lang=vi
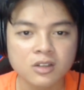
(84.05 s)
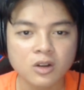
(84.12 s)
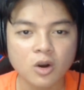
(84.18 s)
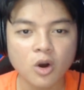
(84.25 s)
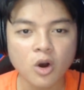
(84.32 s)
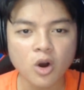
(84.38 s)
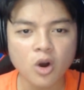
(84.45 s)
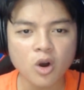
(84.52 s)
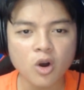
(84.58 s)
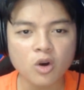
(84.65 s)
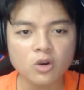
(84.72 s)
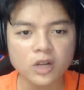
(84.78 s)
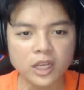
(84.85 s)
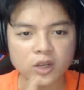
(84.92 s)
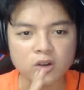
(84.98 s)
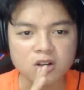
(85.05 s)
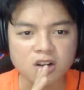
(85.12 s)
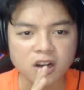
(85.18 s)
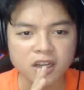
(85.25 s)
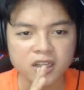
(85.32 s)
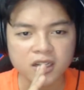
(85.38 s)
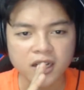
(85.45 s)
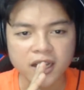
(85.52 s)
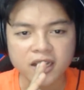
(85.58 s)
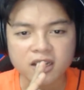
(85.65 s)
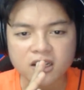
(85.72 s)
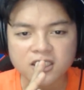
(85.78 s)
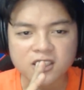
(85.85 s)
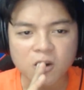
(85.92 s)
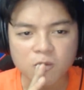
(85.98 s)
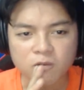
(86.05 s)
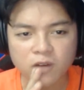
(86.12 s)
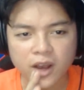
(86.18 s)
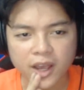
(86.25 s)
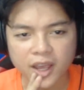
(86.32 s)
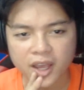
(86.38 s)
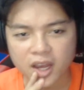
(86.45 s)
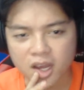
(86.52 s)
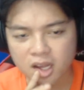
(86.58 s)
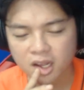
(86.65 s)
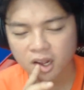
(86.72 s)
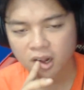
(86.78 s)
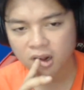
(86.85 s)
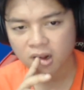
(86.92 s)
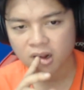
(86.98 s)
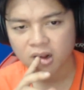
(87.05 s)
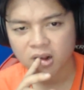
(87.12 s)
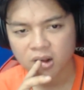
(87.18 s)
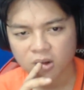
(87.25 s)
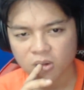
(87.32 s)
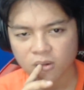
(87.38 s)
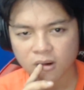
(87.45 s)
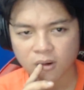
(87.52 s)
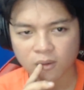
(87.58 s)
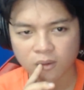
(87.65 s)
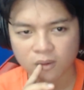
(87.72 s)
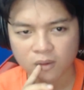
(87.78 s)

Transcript: Ồ, oh, lại có người lấy nước sông về á. Wow.